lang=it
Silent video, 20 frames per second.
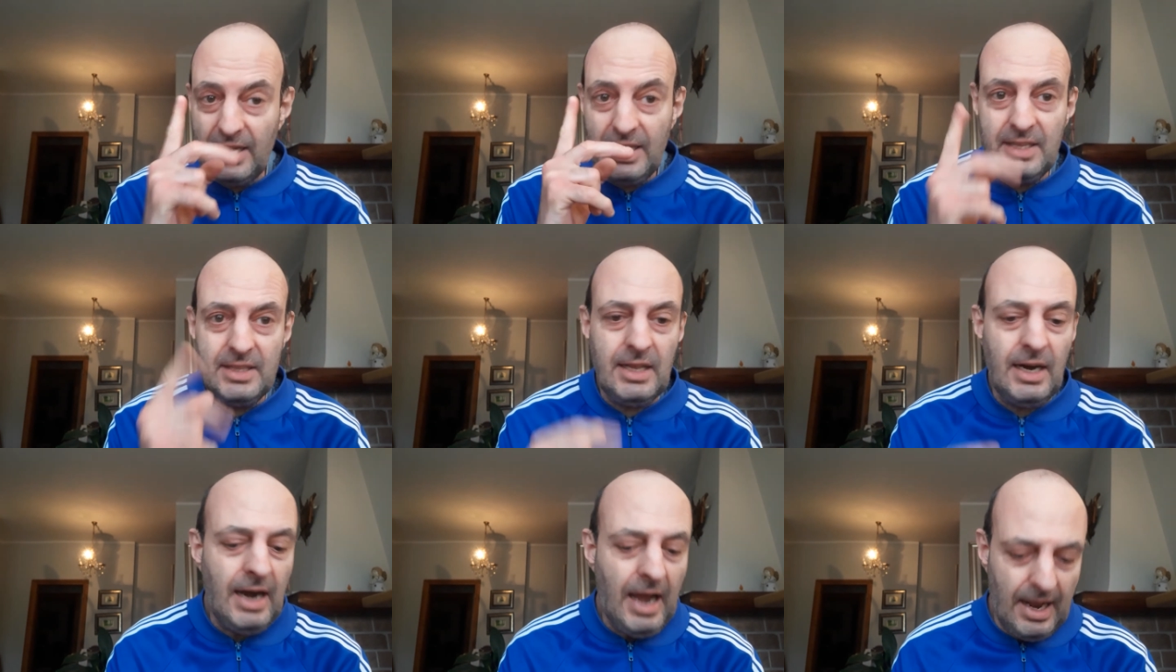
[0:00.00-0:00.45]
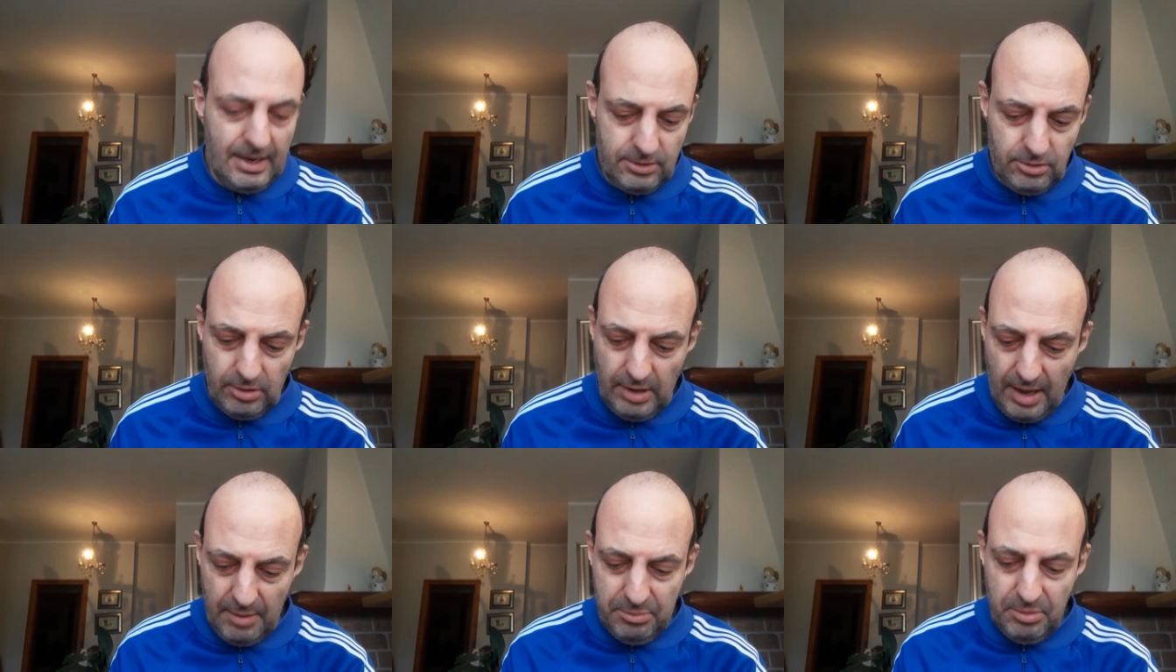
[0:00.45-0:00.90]
che tra
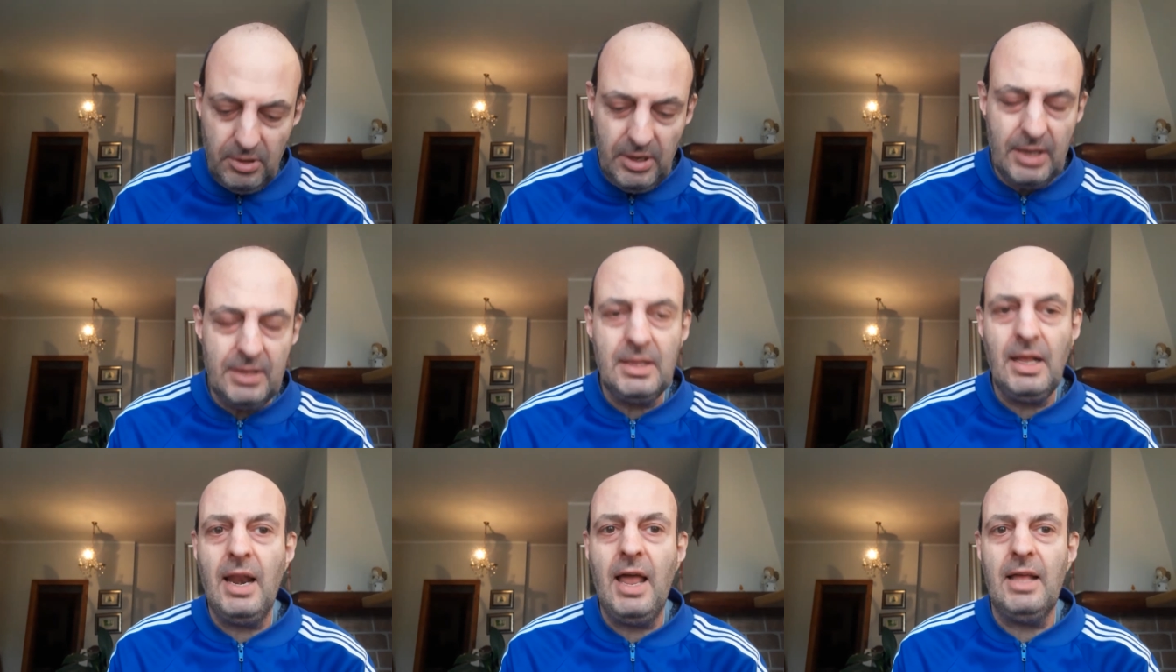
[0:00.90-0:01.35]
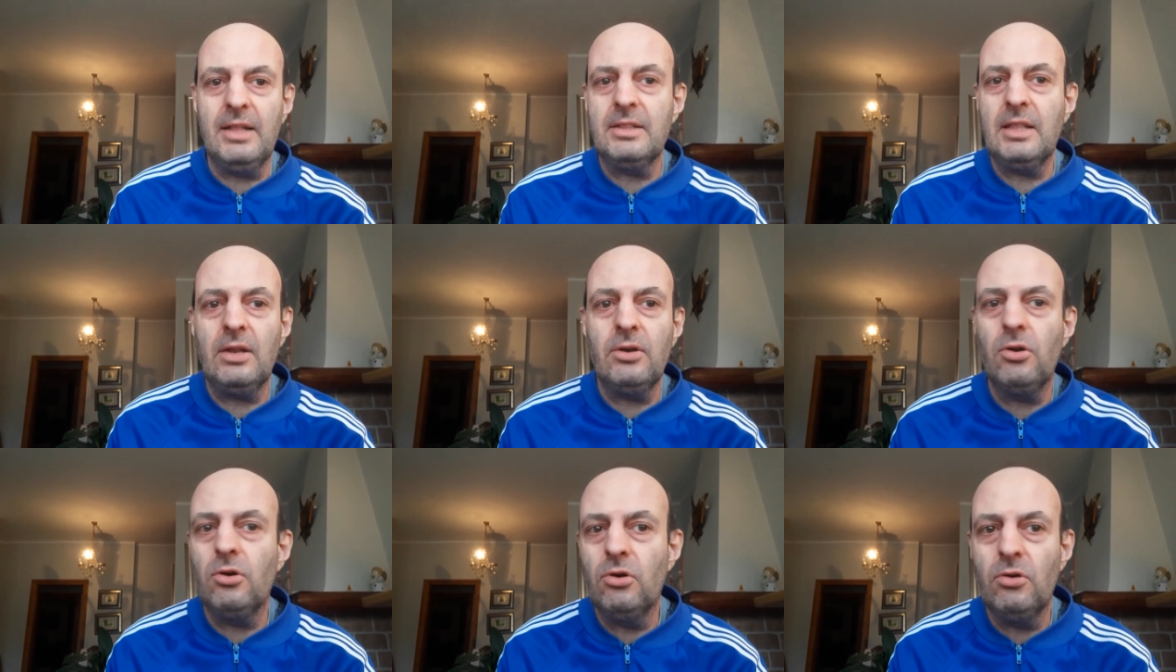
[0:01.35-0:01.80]
l'altro
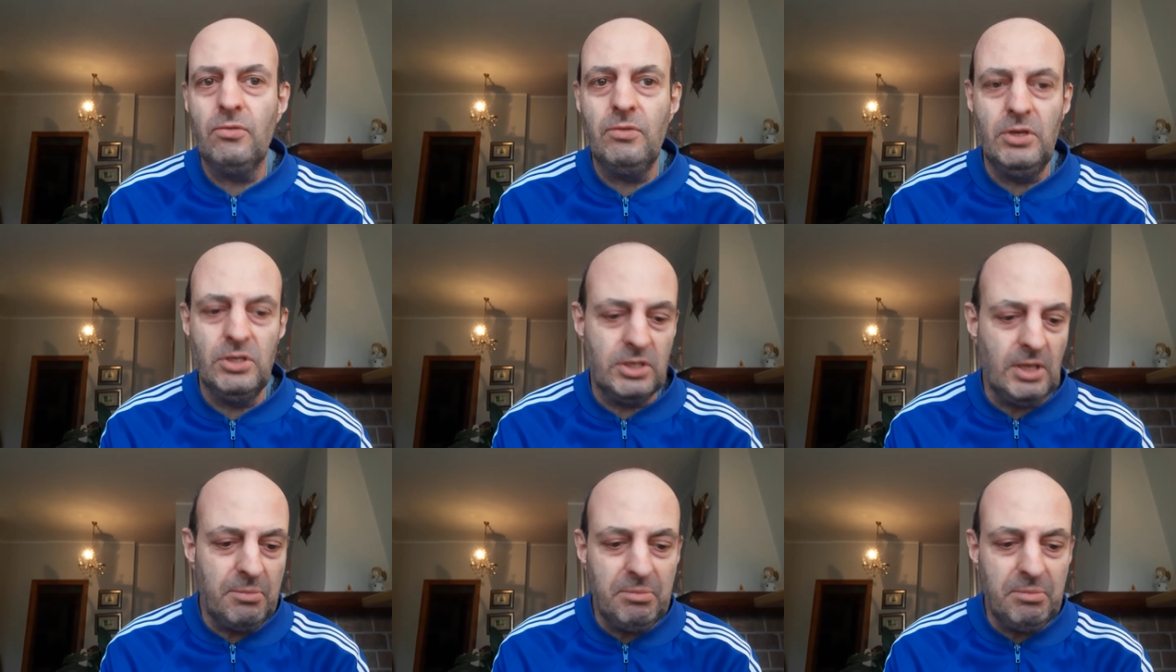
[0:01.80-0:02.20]
Napoli-Atalanta non l'ho vista,